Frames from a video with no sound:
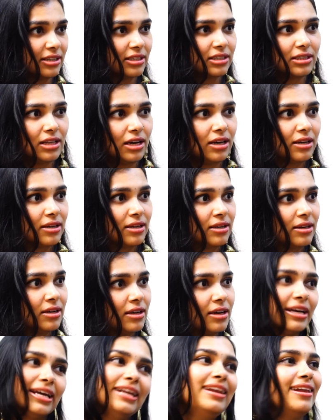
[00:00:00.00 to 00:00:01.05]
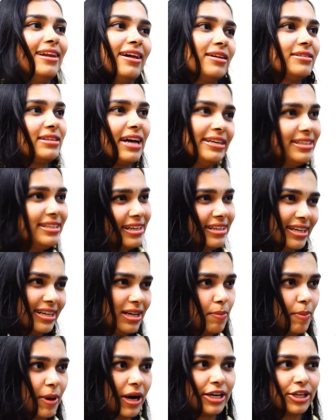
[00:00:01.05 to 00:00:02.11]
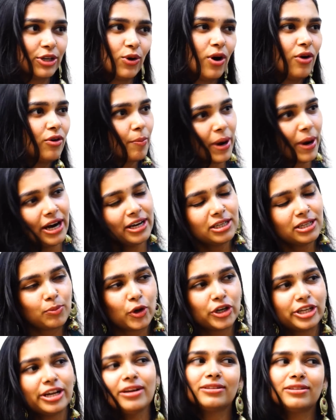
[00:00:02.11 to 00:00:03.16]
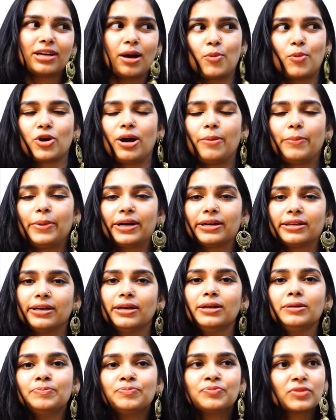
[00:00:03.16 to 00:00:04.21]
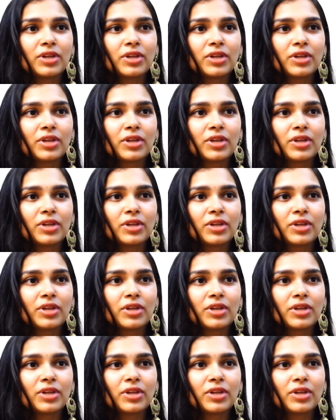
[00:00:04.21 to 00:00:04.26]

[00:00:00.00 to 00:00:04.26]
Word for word: சேர்ந்து பாடல இல்ல இல்ல தனித்தனியா தான் பாடினோம் அவர் பாடிட்டு போயிட்டாரு அதுக்கப்புறம் நான் பாடினேன்